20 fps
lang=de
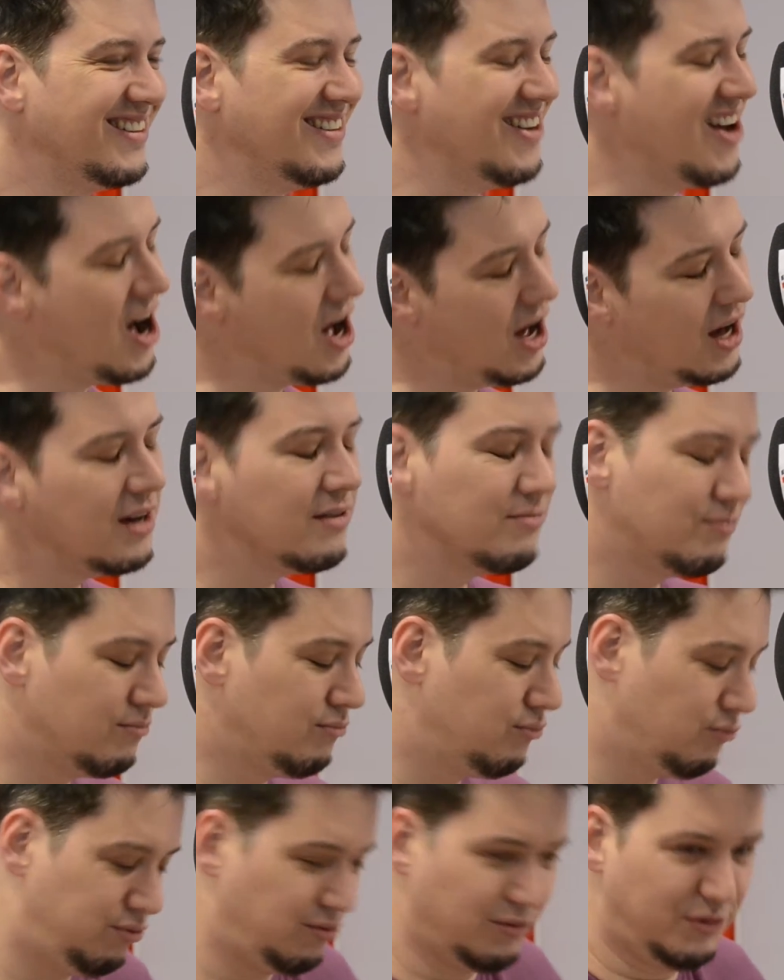Ja,
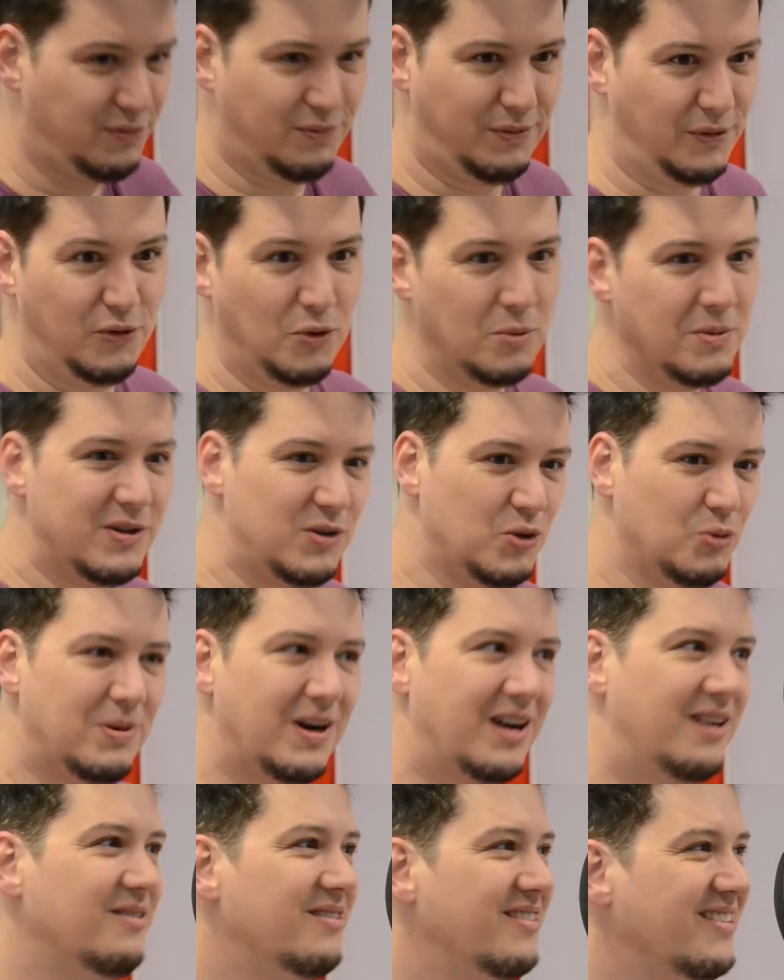ich fühle mich
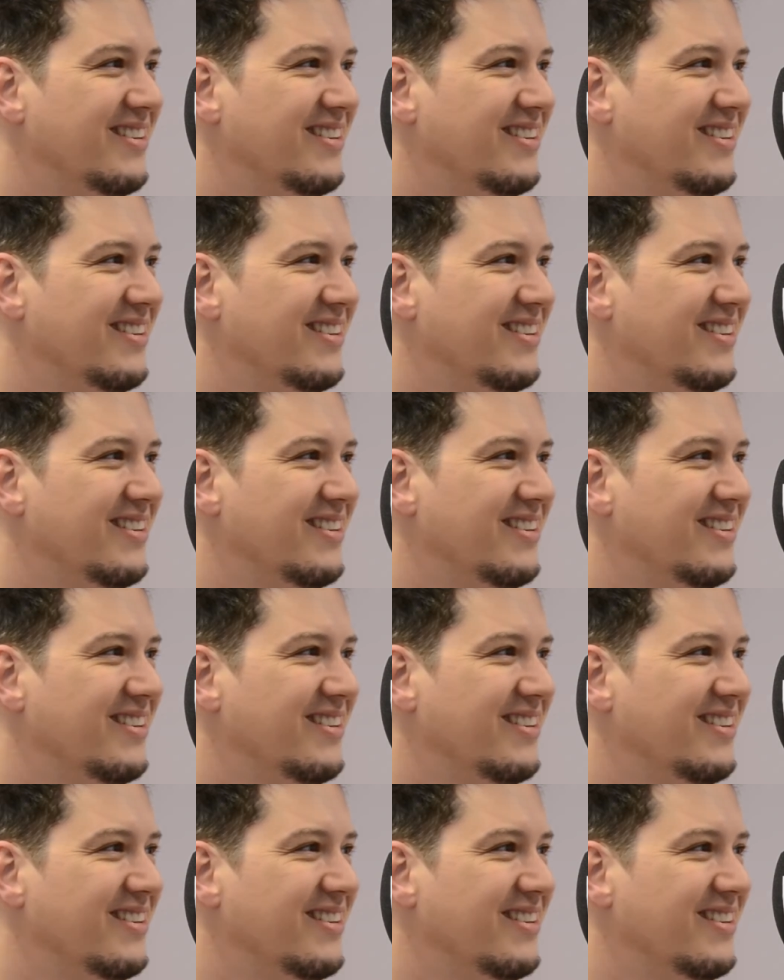super.